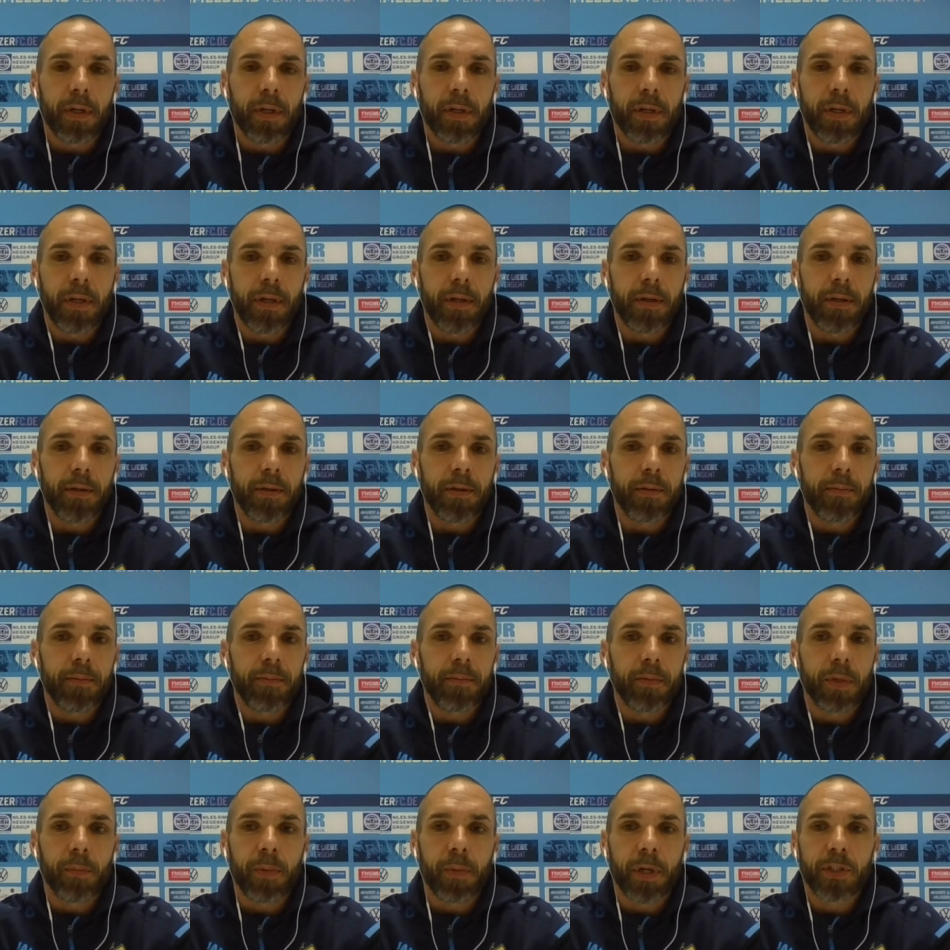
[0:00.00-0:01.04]
weil
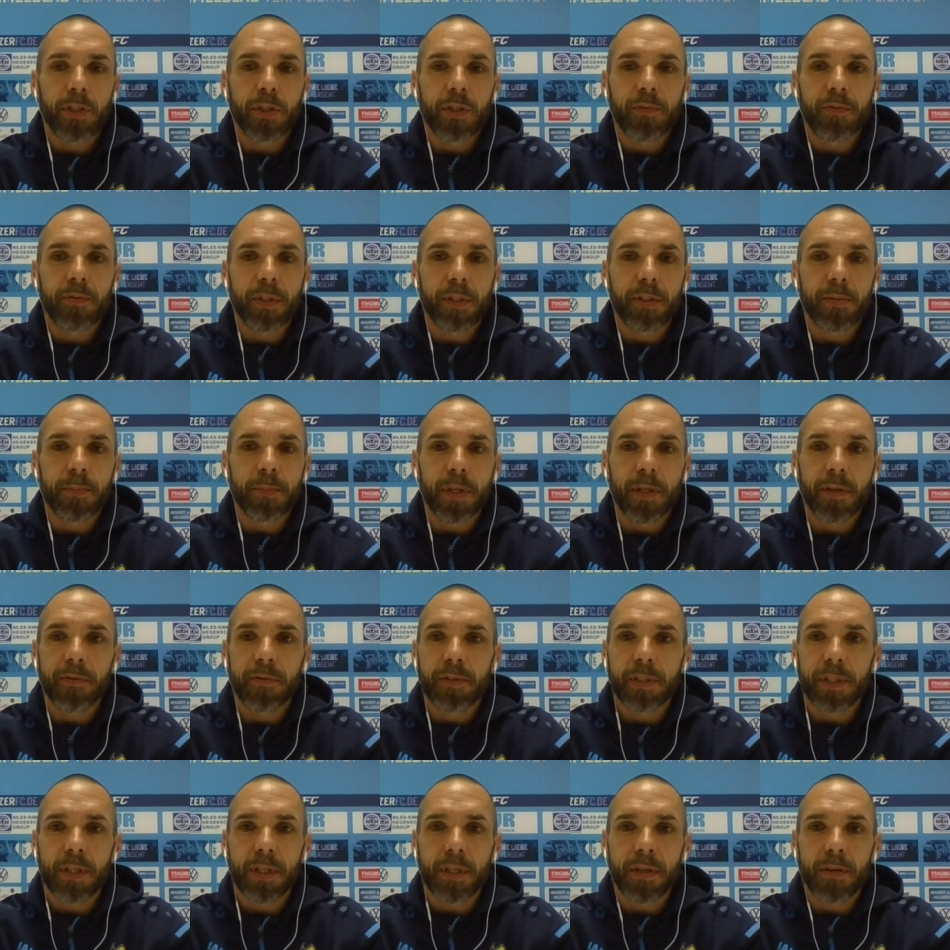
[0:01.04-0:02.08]
äh, die Mannschaft des
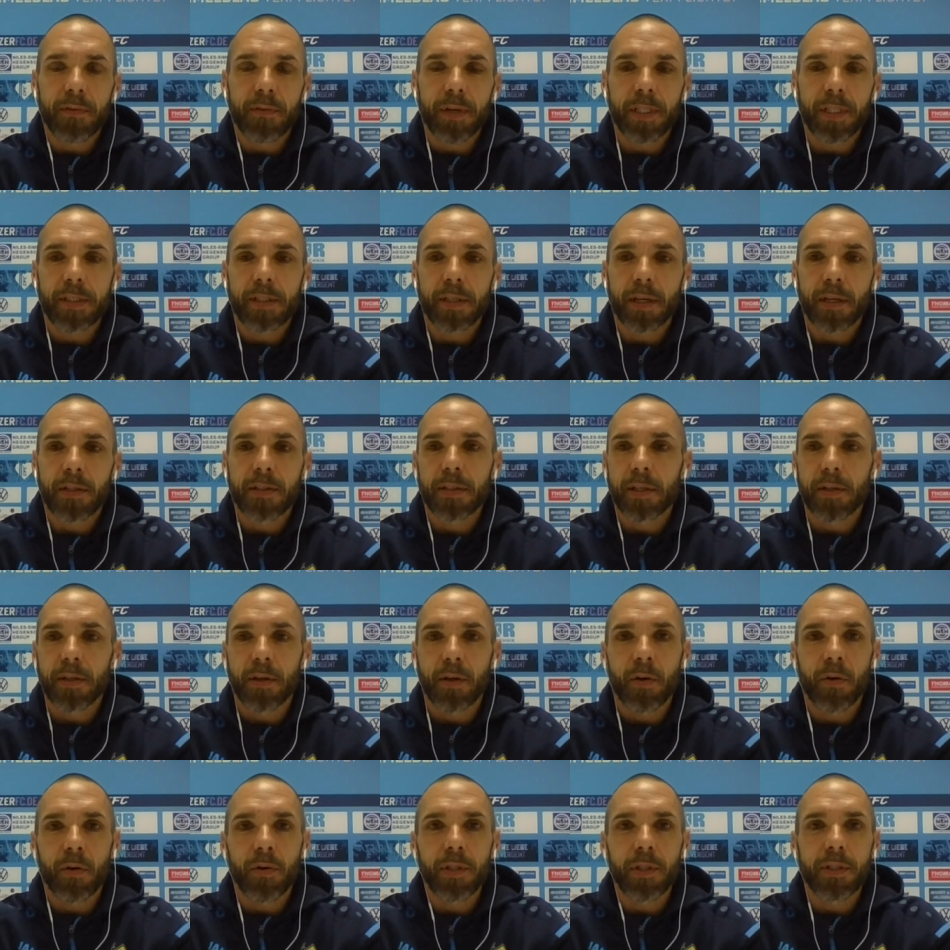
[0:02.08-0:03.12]
BFC weiß ganz
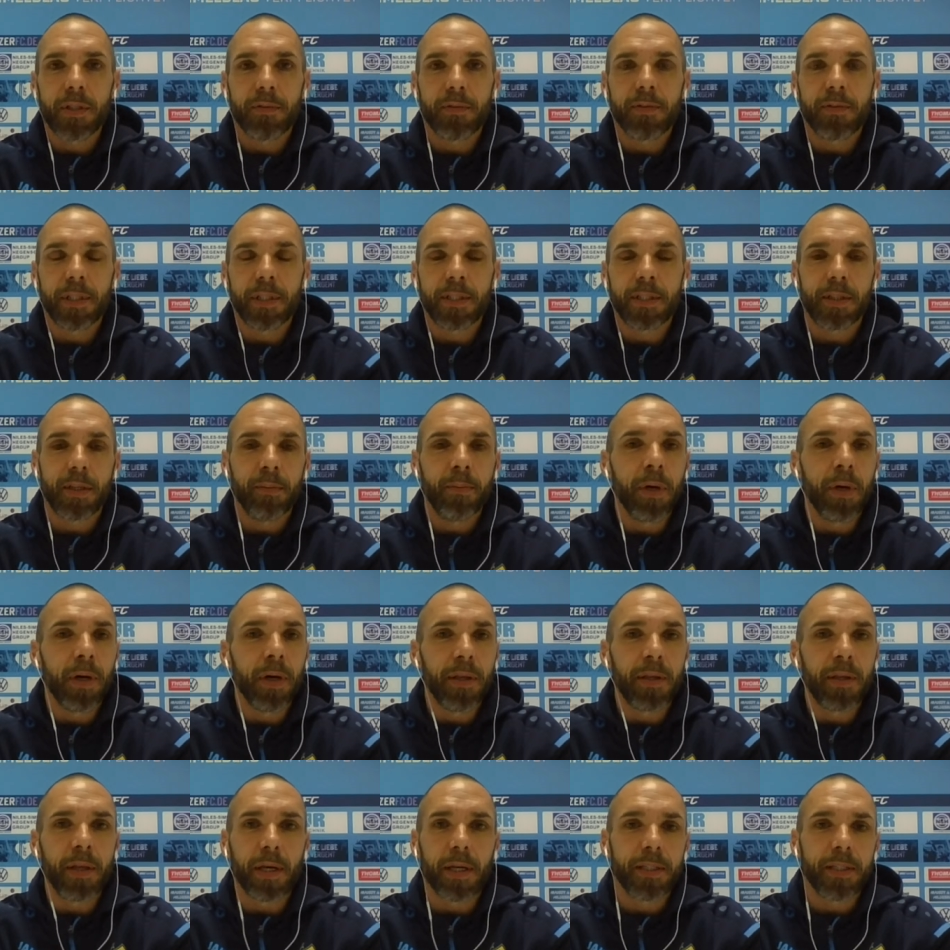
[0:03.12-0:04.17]
genau, dass er fast immer
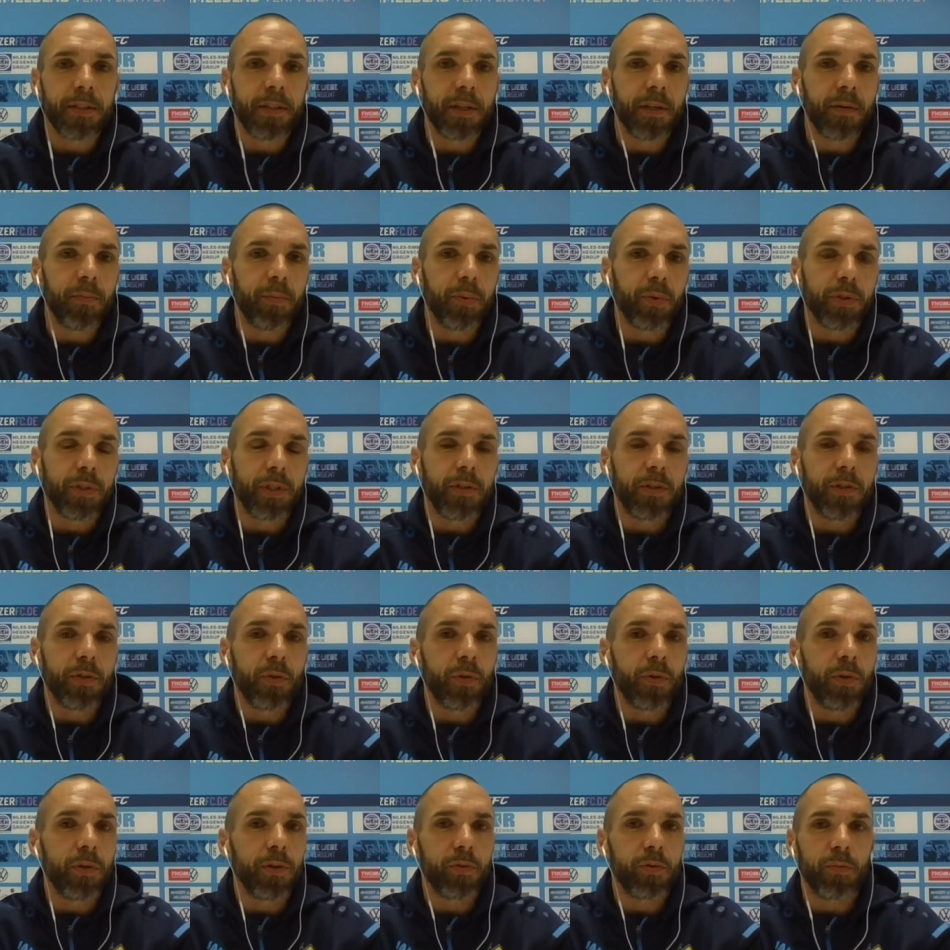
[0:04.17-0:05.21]
in der richtigen
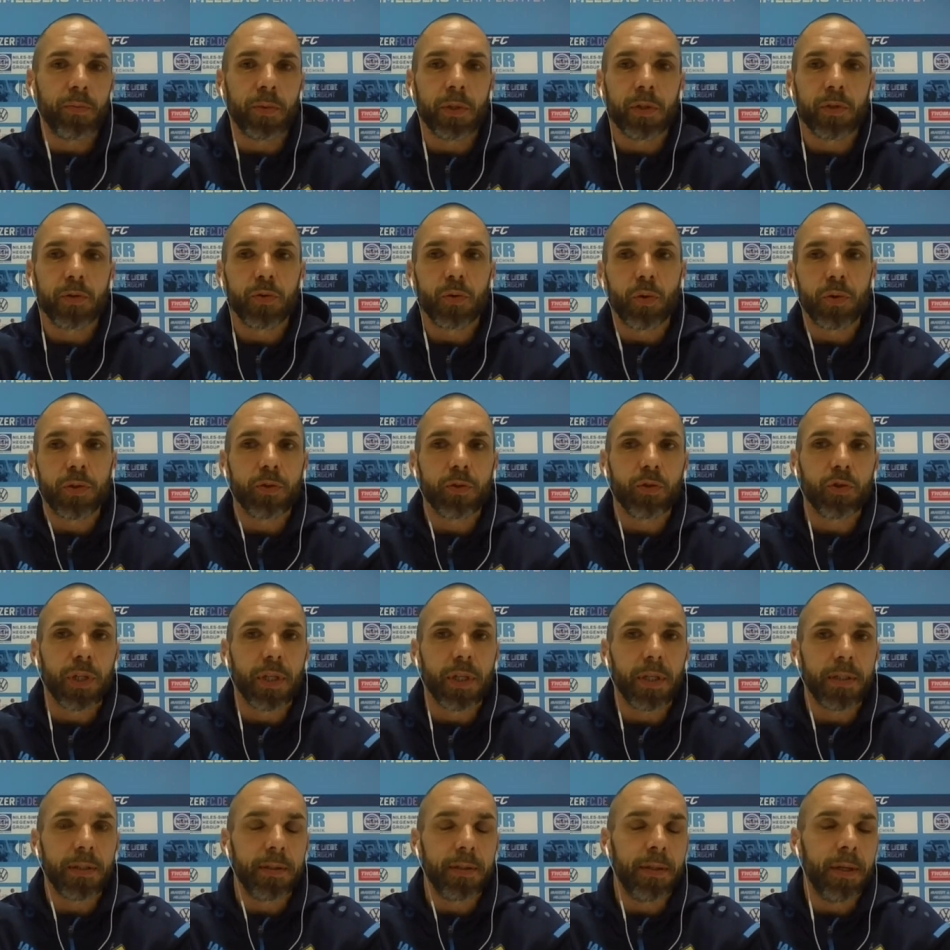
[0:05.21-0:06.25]
Position ist, um ein Tor zu
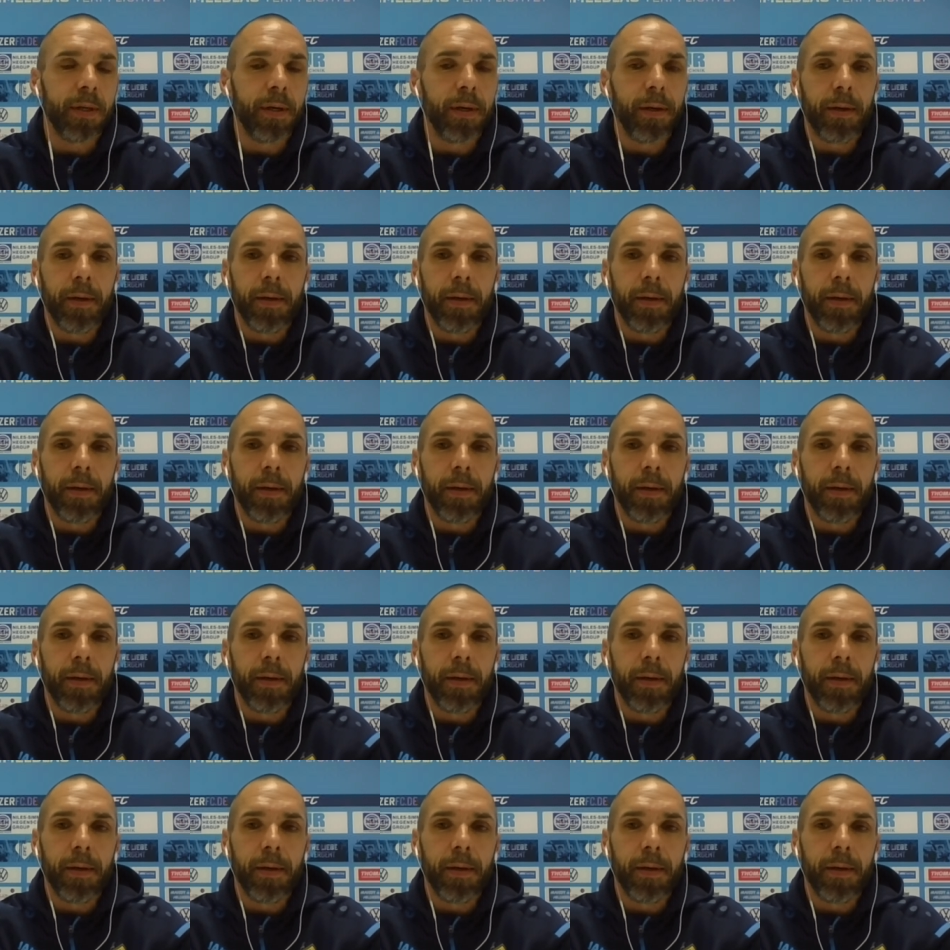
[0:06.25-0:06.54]
schießen.